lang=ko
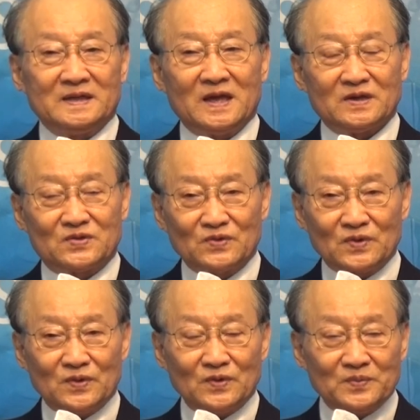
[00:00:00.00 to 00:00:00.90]

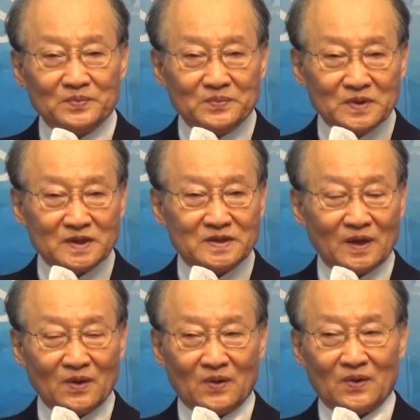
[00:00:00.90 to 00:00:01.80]
예수
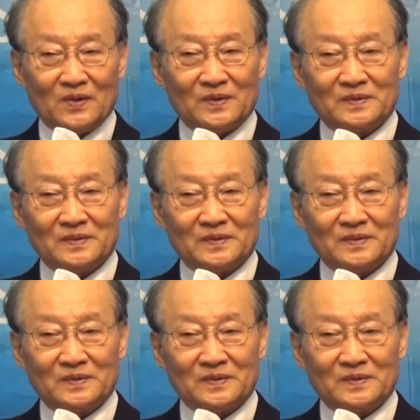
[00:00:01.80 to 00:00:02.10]
믿으세요.